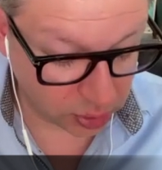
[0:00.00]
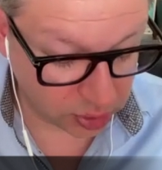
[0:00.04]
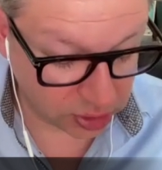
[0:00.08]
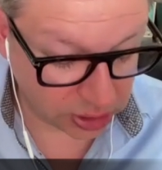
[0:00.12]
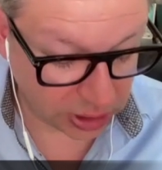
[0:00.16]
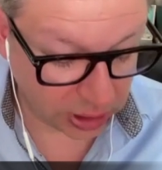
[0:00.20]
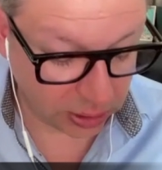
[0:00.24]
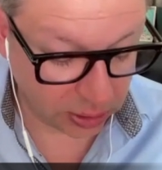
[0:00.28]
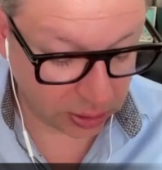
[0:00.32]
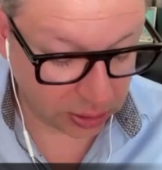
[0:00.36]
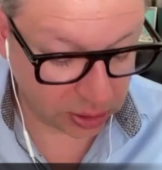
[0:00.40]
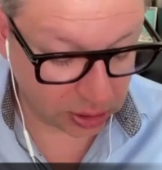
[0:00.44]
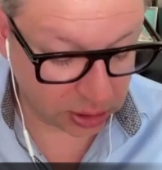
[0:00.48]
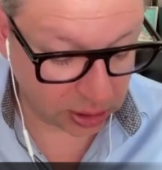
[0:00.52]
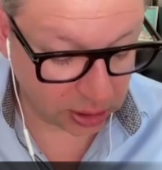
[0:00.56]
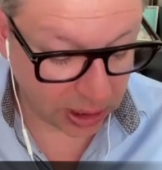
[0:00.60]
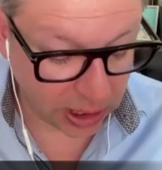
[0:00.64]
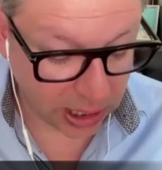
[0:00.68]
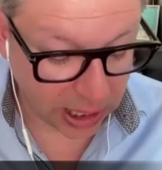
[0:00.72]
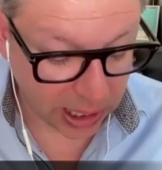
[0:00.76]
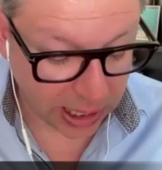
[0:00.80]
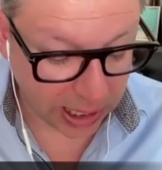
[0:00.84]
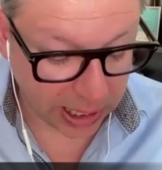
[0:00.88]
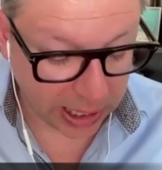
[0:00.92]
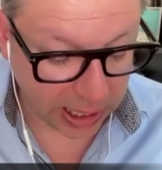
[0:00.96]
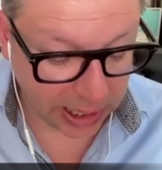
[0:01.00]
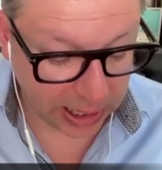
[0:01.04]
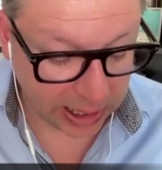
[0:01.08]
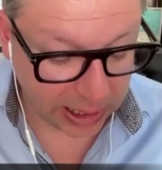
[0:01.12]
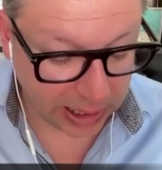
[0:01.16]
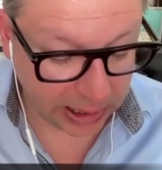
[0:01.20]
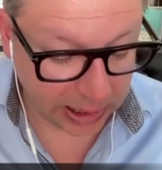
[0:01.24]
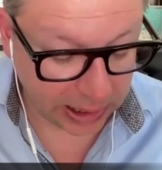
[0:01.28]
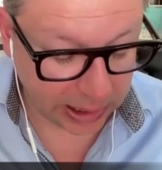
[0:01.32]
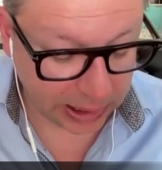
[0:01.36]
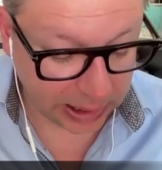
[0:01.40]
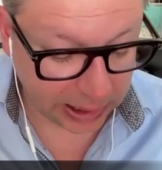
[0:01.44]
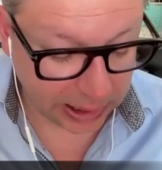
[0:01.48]
euh, Challenge
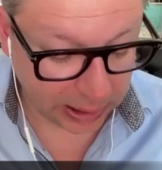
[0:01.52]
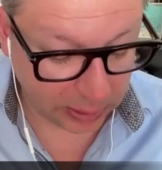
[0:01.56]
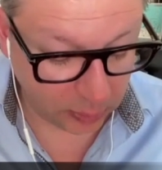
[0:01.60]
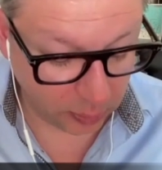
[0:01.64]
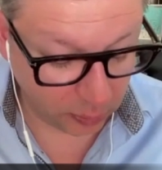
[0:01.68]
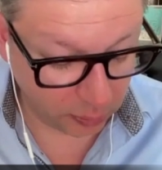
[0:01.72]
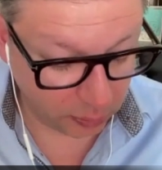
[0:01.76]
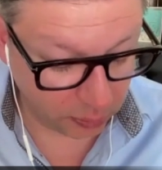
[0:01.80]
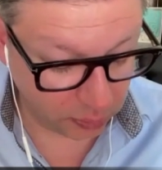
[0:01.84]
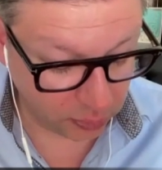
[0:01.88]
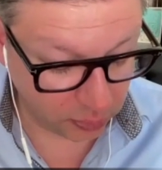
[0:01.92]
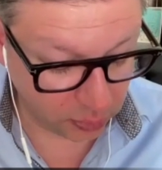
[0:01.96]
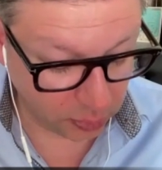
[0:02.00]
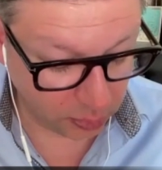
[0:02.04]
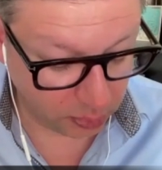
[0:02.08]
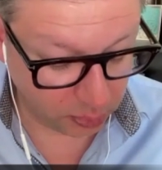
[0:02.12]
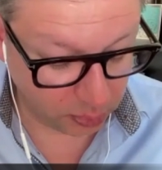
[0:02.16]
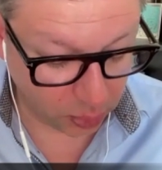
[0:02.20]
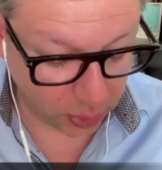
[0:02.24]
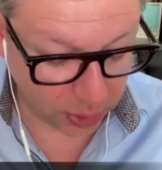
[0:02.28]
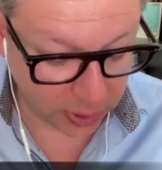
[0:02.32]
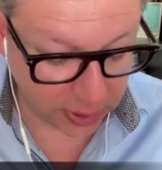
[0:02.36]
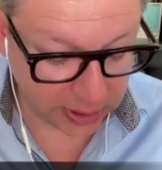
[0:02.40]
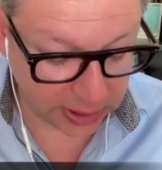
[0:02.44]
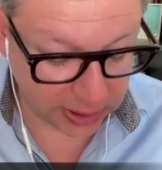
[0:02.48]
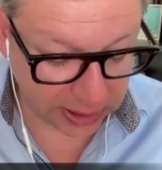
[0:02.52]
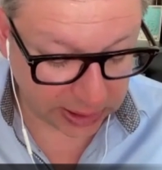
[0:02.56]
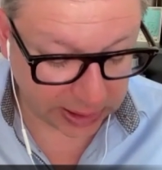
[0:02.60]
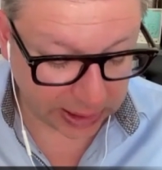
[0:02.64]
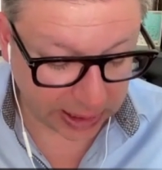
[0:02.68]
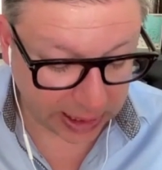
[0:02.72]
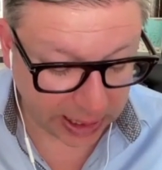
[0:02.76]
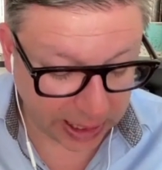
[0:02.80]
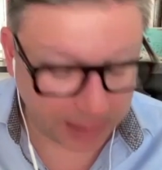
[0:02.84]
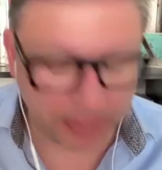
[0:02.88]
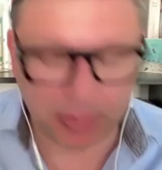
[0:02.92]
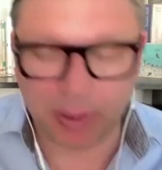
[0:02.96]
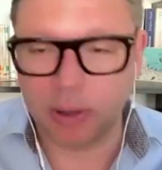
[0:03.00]
et la revue politique
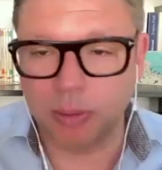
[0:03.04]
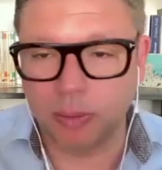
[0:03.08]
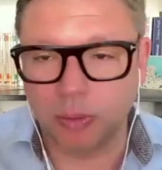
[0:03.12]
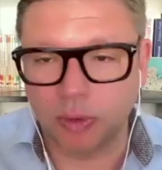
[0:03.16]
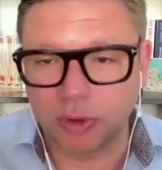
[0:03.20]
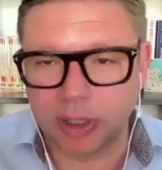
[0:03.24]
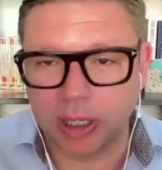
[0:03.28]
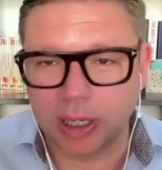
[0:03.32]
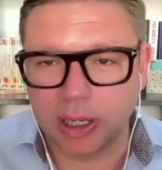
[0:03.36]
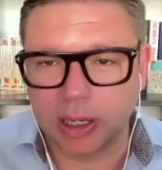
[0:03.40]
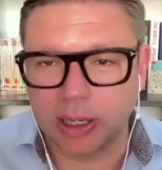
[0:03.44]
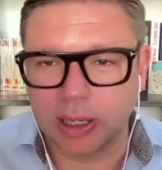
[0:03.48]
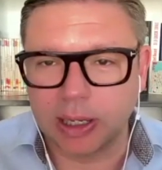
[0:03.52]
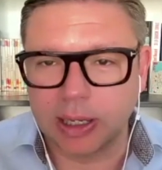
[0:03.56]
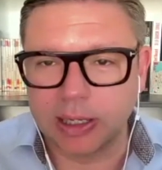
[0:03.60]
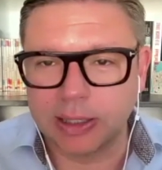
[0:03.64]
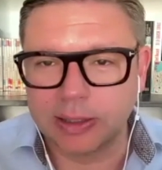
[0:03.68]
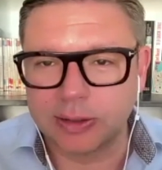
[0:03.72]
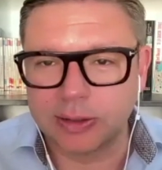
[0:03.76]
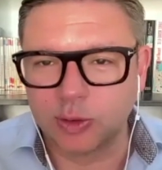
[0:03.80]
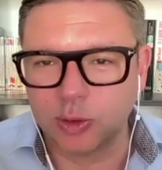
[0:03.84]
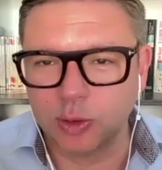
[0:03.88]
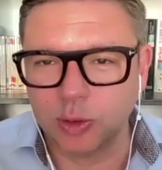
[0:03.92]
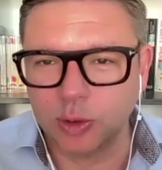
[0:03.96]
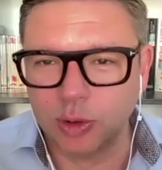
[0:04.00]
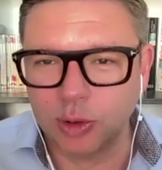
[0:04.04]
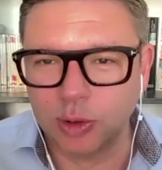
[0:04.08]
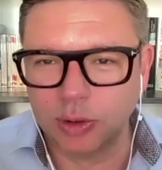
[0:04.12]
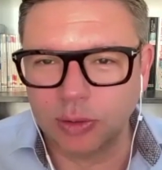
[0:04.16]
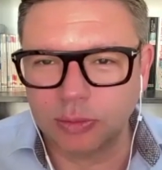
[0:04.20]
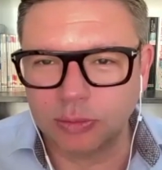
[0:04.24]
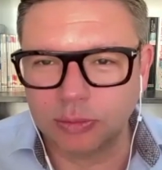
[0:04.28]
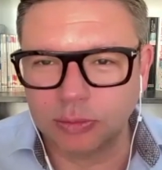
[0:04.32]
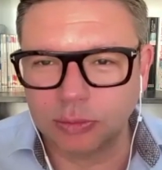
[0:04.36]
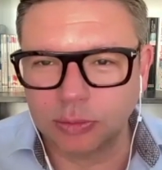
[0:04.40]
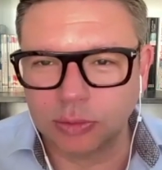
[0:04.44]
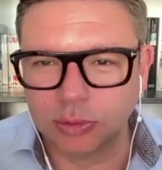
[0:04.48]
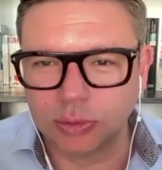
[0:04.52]
et parlementaire. Est-ce que...
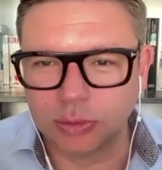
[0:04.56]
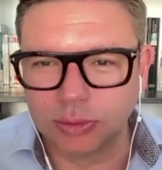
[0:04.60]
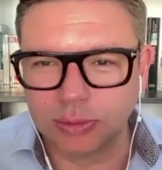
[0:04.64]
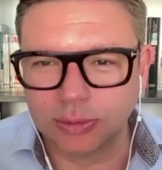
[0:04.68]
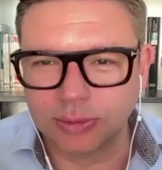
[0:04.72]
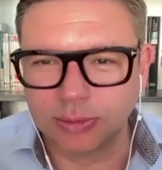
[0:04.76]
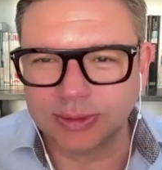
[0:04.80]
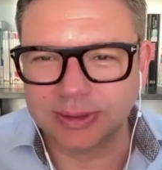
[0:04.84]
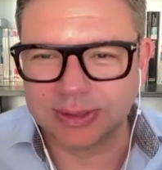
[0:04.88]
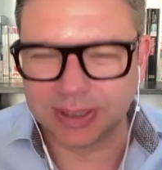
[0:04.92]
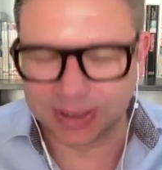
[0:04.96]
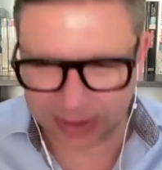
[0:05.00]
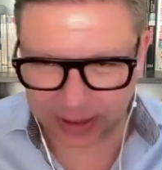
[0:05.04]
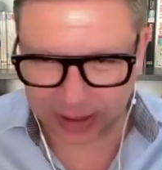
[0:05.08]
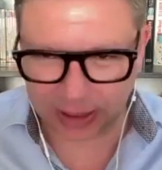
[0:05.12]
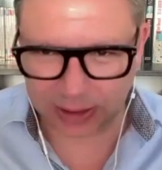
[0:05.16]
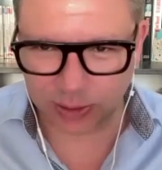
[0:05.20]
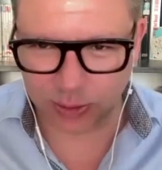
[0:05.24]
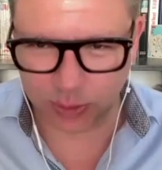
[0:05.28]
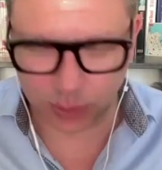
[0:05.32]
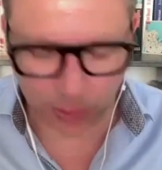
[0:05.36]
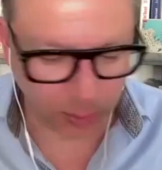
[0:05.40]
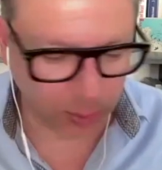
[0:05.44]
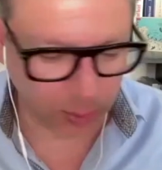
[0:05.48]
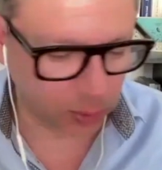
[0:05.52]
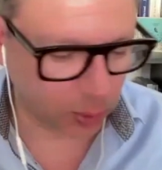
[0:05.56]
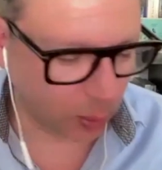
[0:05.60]
C'est ça. je ne me